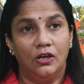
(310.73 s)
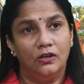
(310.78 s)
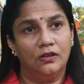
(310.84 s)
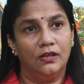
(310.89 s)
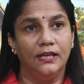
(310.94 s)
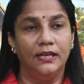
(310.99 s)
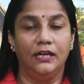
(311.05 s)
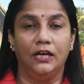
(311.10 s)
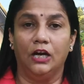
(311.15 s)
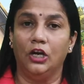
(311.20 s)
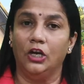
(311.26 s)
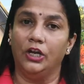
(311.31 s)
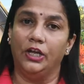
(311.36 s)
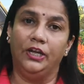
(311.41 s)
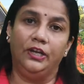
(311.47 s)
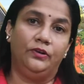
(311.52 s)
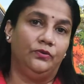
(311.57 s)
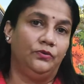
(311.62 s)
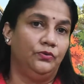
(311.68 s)
उन्होंने कहा
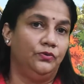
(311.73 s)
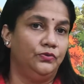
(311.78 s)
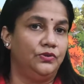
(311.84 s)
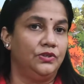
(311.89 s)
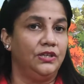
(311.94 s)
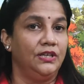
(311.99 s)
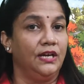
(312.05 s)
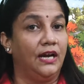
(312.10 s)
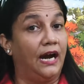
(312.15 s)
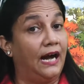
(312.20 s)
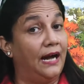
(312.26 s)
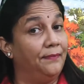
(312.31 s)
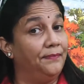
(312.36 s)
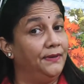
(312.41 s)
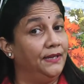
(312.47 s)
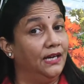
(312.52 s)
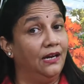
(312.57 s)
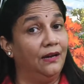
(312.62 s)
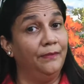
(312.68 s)
नहीं गुरुजी
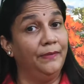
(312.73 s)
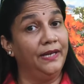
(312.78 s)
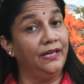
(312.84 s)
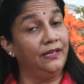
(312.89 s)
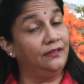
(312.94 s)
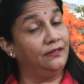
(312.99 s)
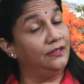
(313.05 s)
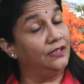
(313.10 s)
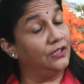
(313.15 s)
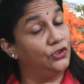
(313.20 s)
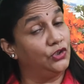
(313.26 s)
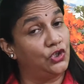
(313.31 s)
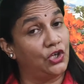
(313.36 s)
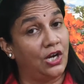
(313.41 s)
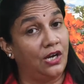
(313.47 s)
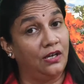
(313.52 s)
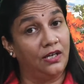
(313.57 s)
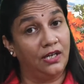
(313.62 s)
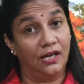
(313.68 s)
आपने हमें इतना
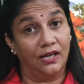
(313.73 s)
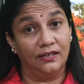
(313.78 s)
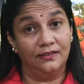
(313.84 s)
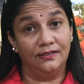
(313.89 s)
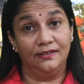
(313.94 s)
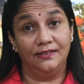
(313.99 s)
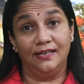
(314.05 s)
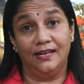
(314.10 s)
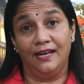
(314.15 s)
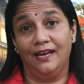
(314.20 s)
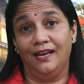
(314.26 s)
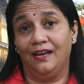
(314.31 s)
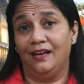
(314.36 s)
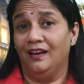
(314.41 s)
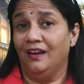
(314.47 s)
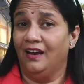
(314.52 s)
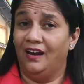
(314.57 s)
अच्छा ज्ञान दिया है